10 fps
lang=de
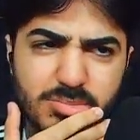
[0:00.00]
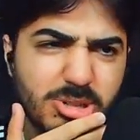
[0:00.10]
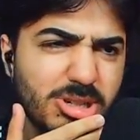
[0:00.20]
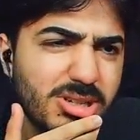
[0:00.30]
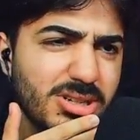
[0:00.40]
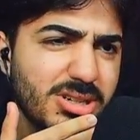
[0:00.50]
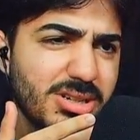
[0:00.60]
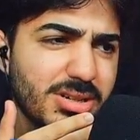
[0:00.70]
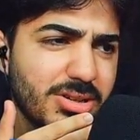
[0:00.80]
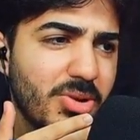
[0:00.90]

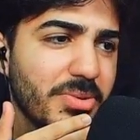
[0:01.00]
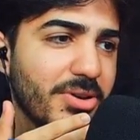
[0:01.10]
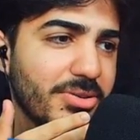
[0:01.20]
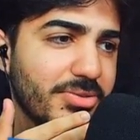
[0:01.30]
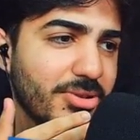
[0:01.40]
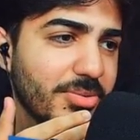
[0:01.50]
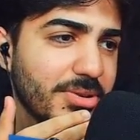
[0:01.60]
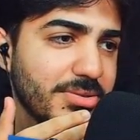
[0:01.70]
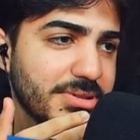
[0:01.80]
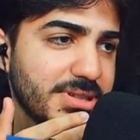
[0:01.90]
Oh, kommt auch, kommt
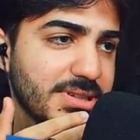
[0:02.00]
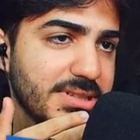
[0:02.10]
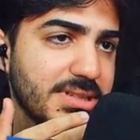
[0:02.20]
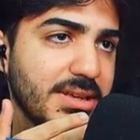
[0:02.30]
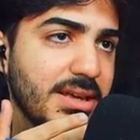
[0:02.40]
auch nicht schlecht.